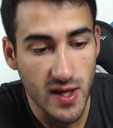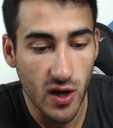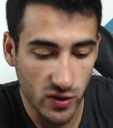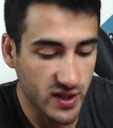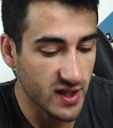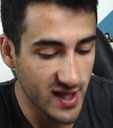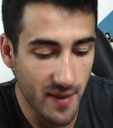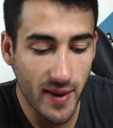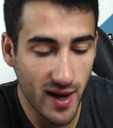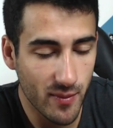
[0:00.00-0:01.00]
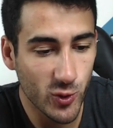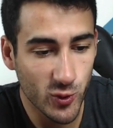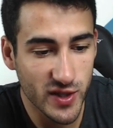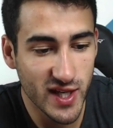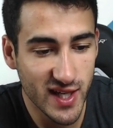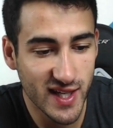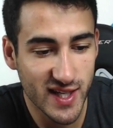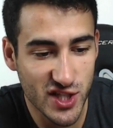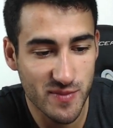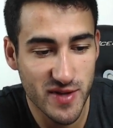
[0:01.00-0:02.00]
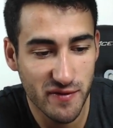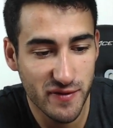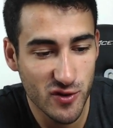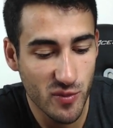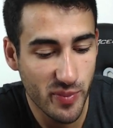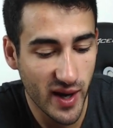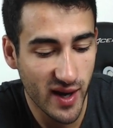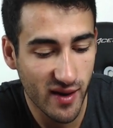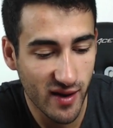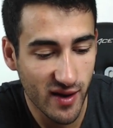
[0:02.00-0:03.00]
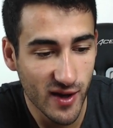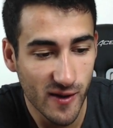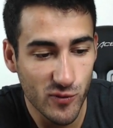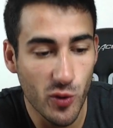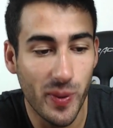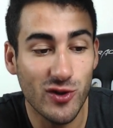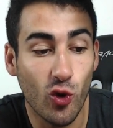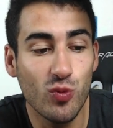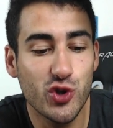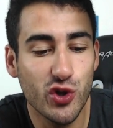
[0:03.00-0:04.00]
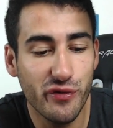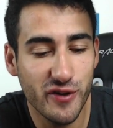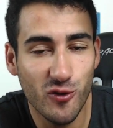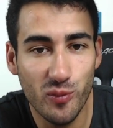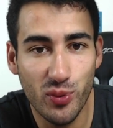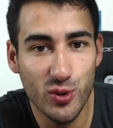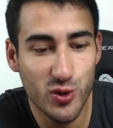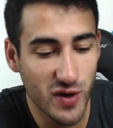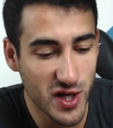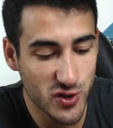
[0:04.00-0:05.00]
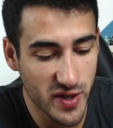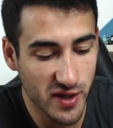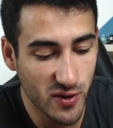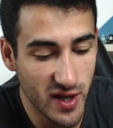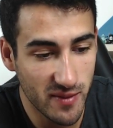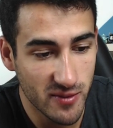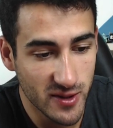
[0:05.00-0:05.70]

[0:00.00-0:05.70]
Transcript: Ok, il a pas abandonné j'ai bien fait de pas de pas trop me chauffer non plus, tu vois, à jouer un golem.